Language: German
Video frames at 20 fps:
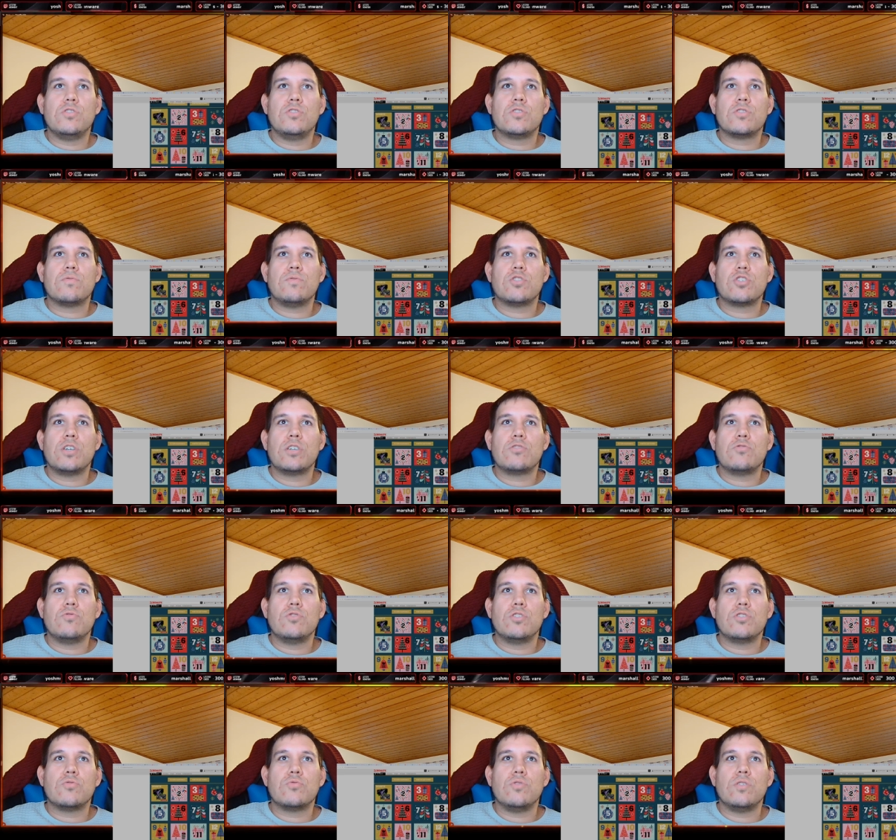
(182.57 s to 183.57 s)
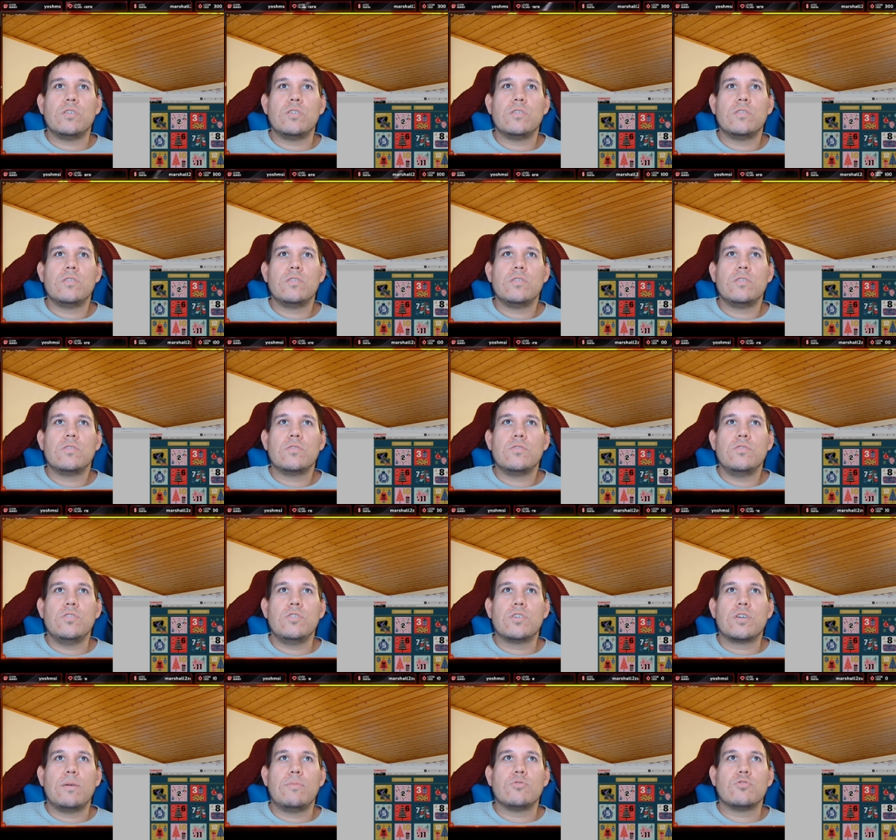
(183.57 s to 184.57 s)
ist, wahrscheinlich noch nicht, oder?
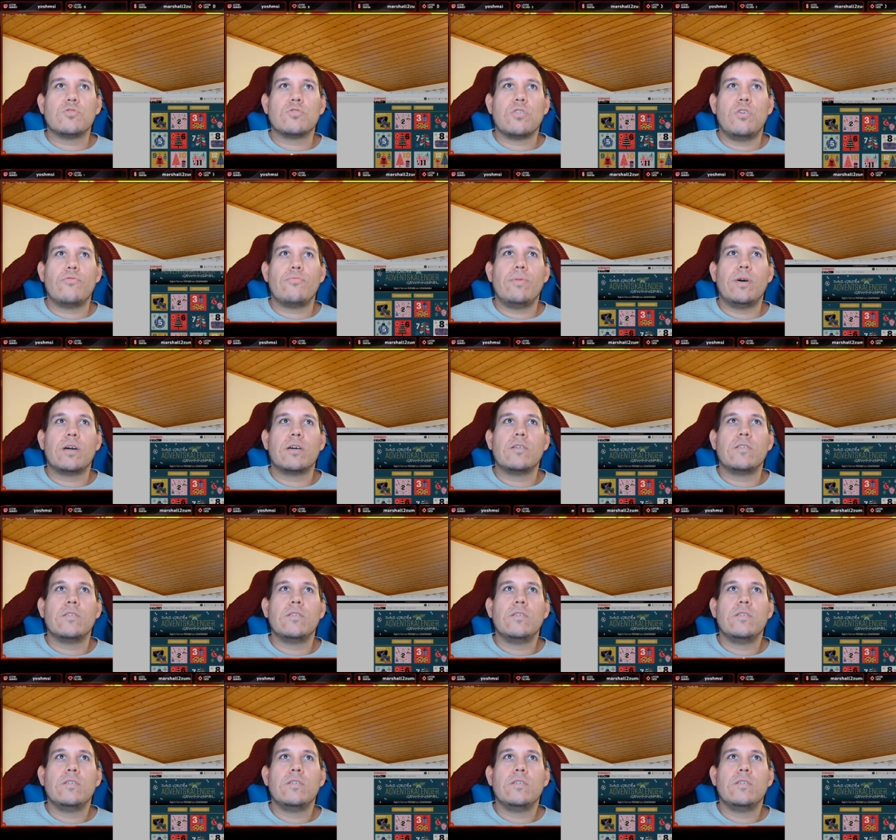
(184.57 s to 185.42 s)
Nee, kann man nicht aufmachen.